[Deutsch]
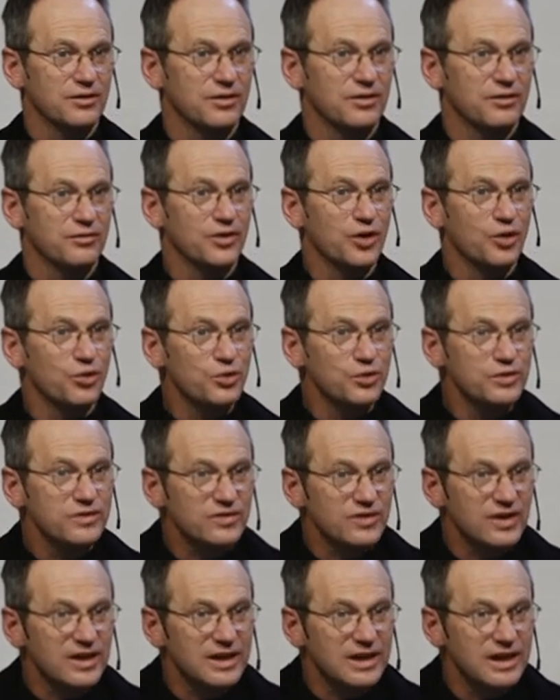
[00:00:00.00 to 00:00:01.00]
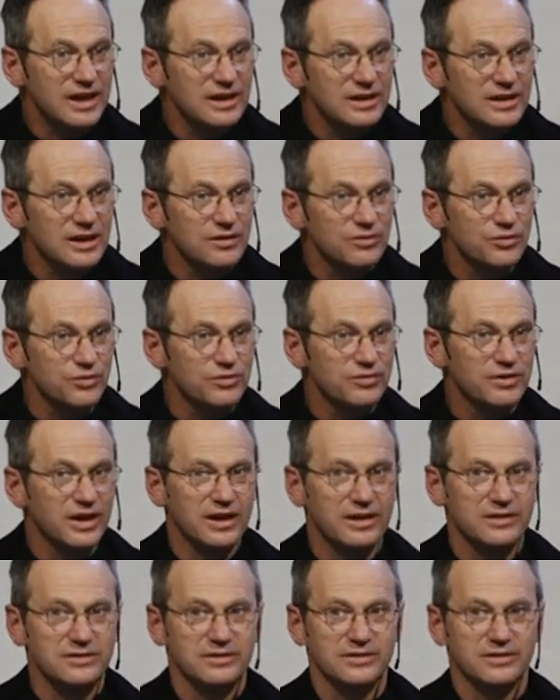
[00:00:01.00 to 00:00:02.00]
Für unsere Kinder tun wir
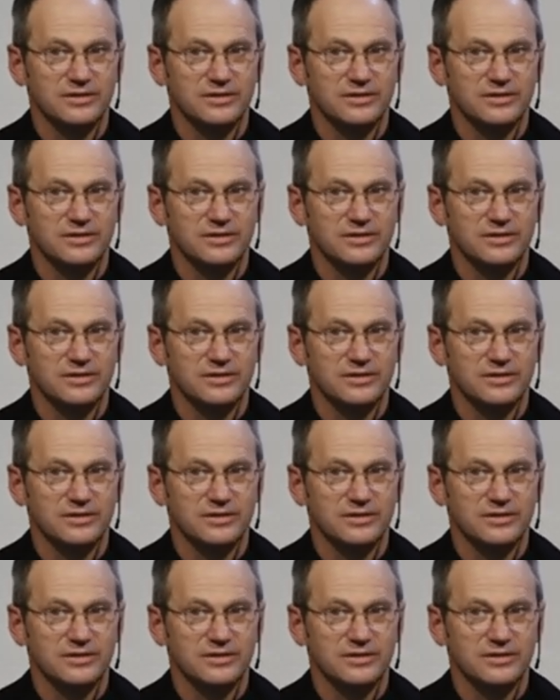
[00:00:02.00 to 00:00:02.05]
es.